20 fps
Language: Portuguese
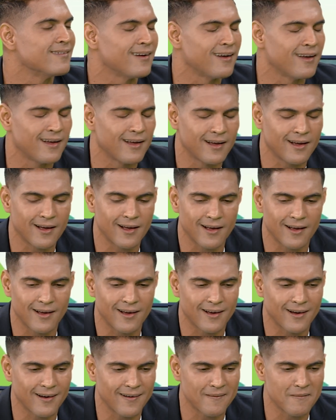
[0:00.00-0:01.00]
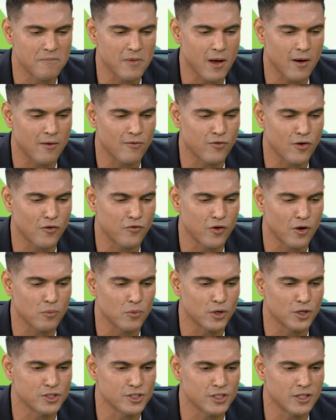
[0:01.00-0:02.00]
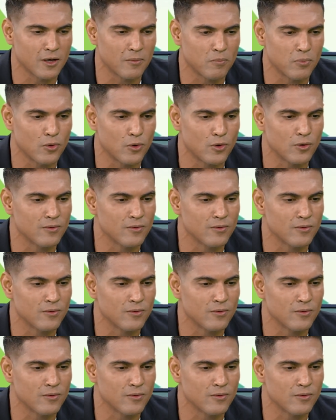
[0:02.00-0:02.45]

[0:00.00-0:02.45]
É, minha avó foi mordida um por. Um